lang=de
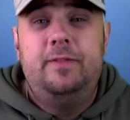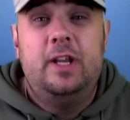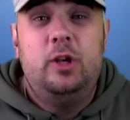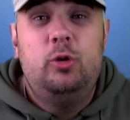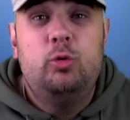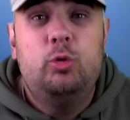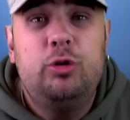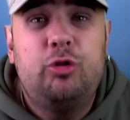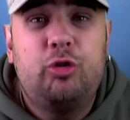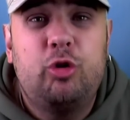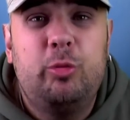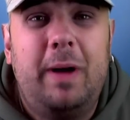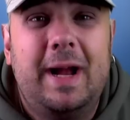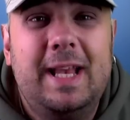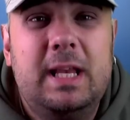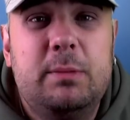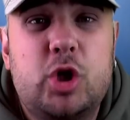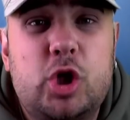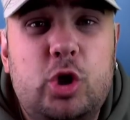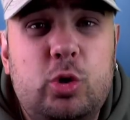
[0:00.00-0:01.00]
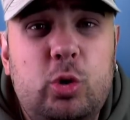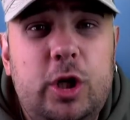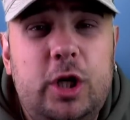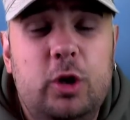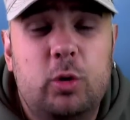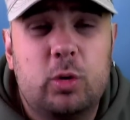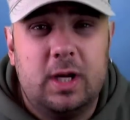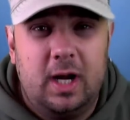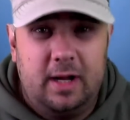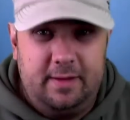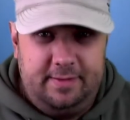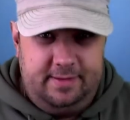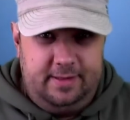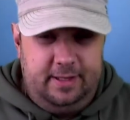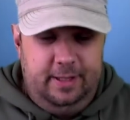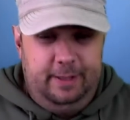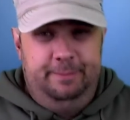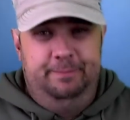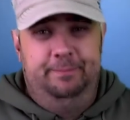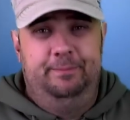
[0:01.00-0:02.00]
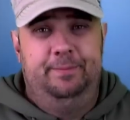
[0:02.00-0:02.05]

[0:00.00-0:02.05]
wir nun zu meinem Studiogast.